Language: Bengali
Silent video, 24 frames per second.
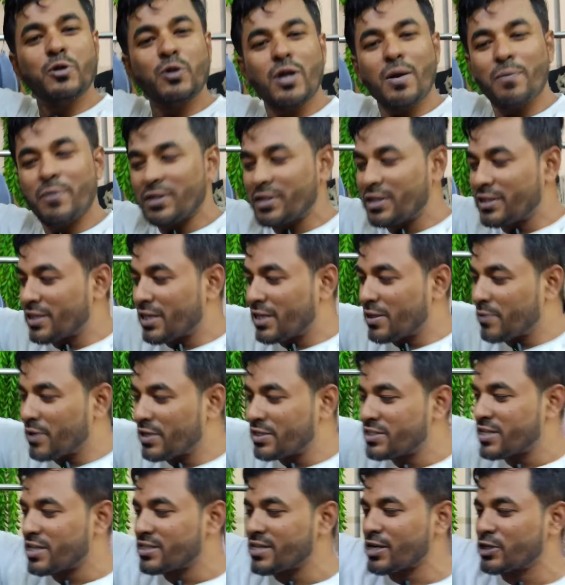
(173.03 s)
ভিতরে আমাদের
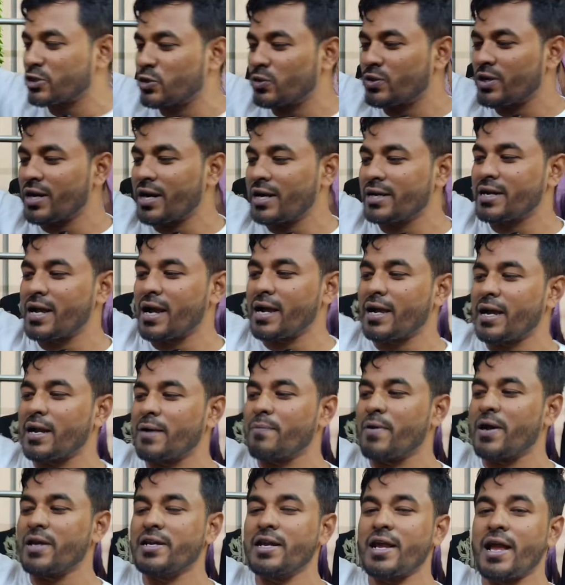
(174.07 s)
ডেলিভারি চার্জ একশো টাকা
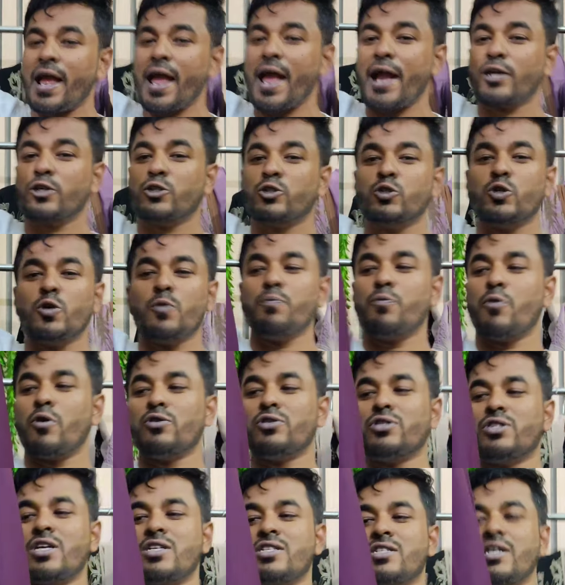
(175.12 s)
ঢাকার বাইরে একশো
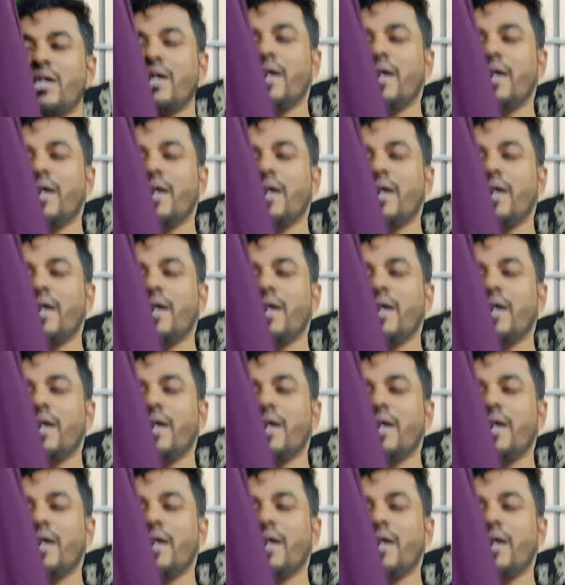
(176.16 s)
পঞ্চাশ